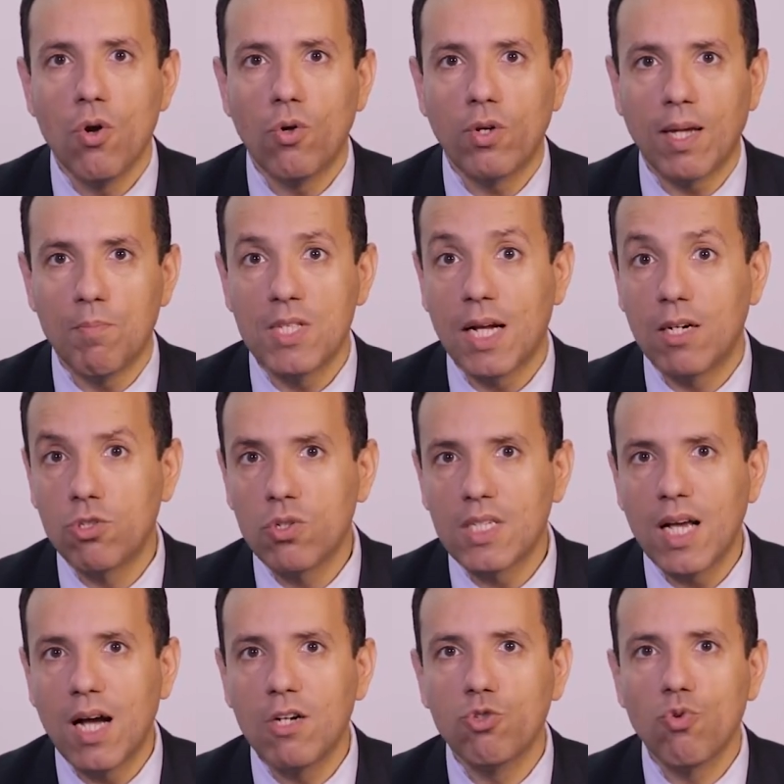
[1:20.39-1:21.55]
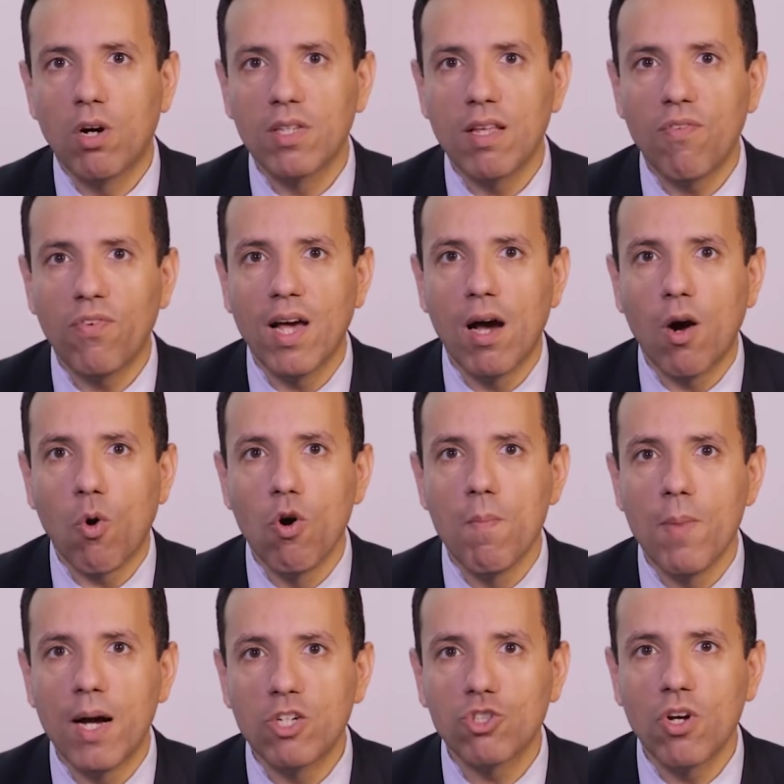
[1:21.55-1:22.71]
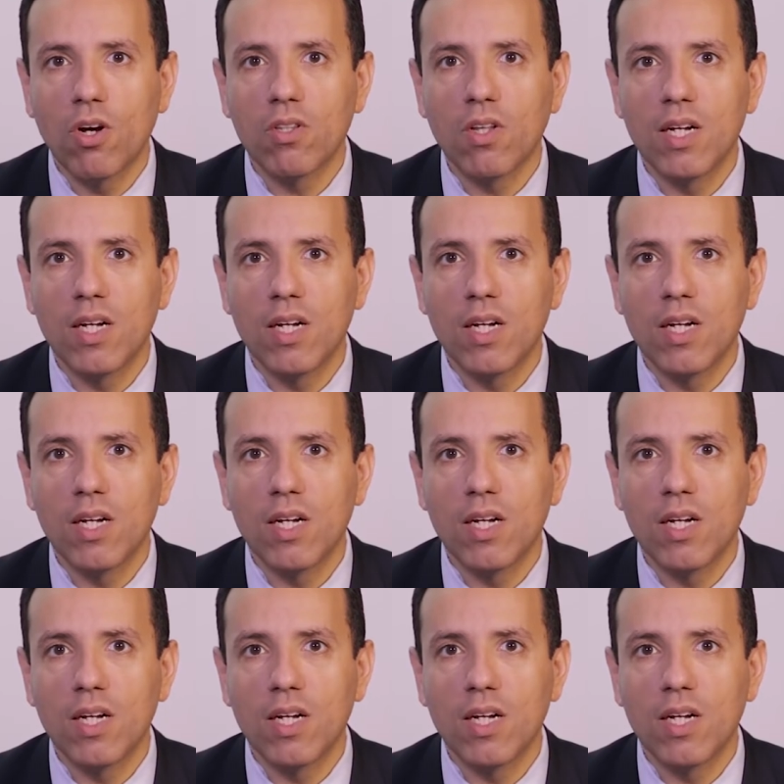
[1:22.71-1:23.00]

Le capital social joue en effet un rôle majeur